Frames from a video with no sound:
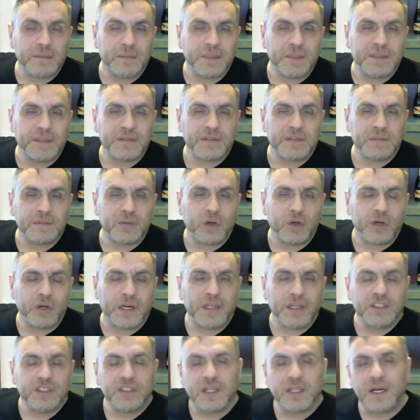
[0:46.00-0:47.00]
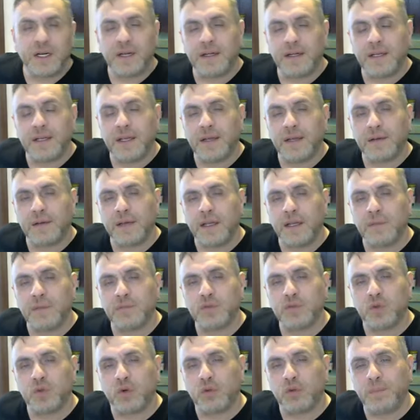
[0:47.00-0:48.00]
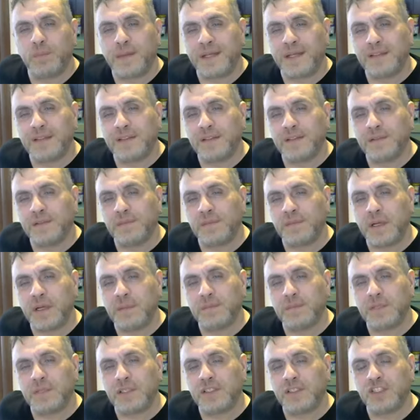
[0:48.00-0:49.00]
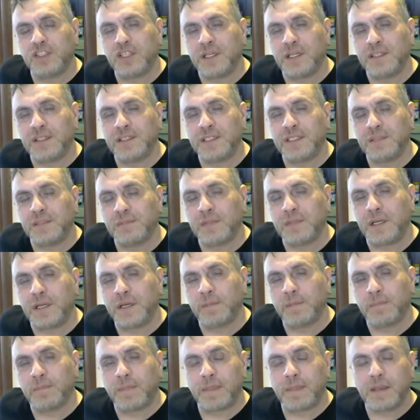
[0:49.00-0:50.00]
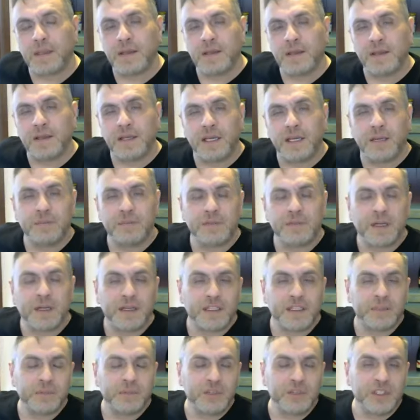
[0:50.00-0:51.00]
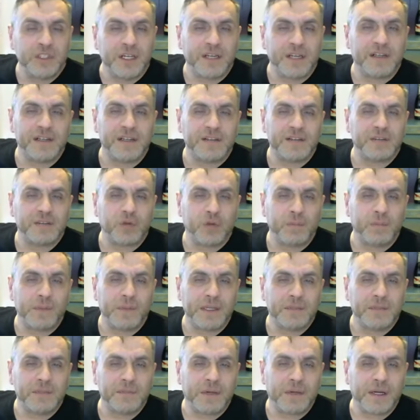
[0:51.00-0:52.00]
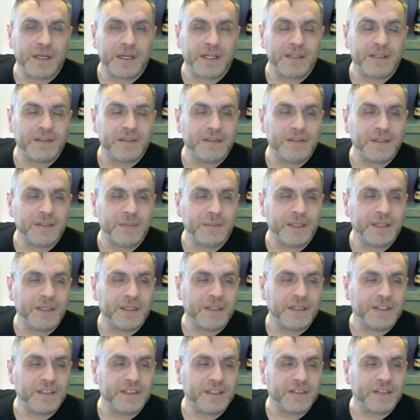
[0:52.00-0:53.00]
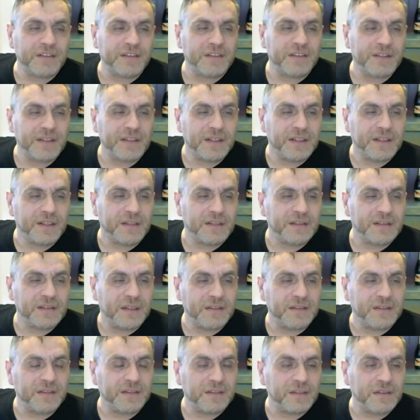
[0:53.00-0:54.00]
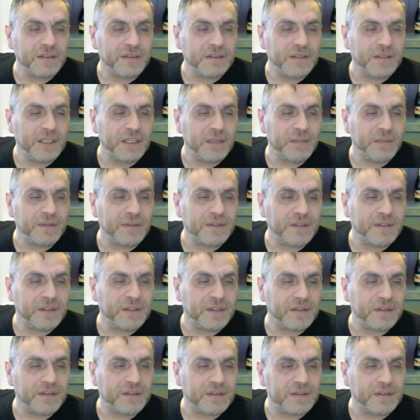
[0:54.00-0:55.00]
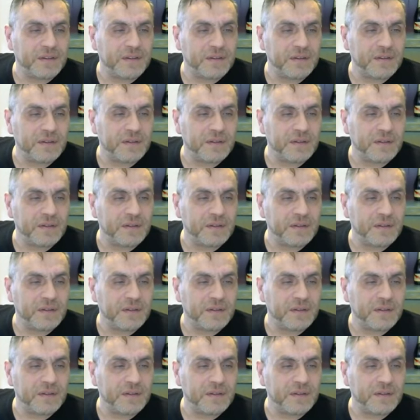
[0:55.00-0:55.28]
Bir kısım öğrencilerle hem sohbet hem danışanlarımla hem takipçilerle sohbet mahiyetinde bir yayındır. Nasılsınız? İyi misiniz?